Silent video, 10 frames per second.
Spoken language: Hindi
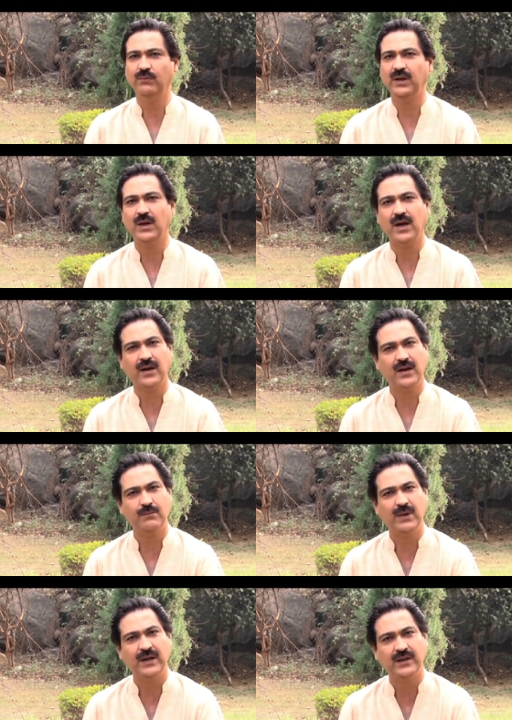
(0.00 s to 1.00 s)
में अगर आप
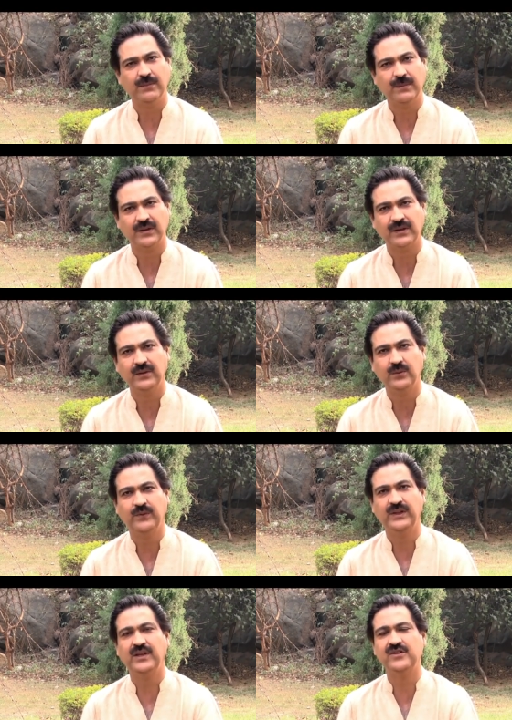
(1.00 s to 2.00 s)
बैठ के पढ़ते हैं तो
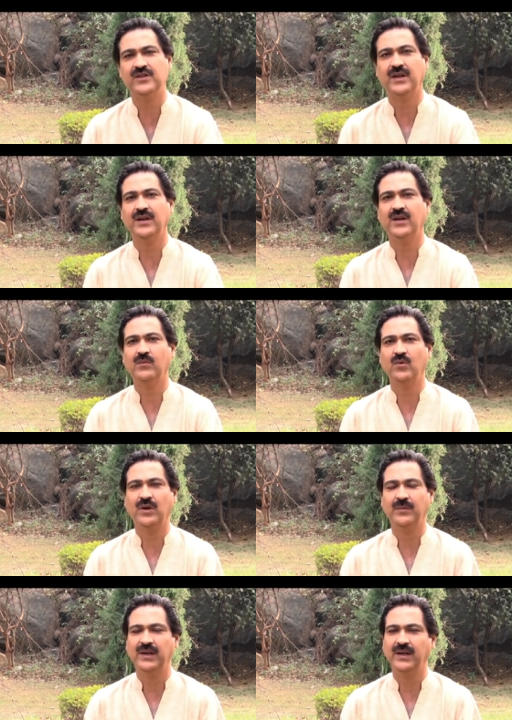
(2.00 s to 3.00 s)
विदेश जाने का
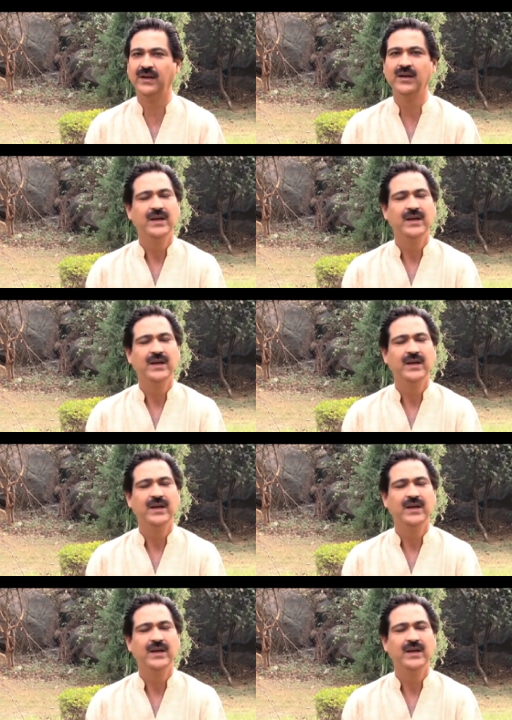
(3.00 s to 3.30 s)
मौका मिलेगा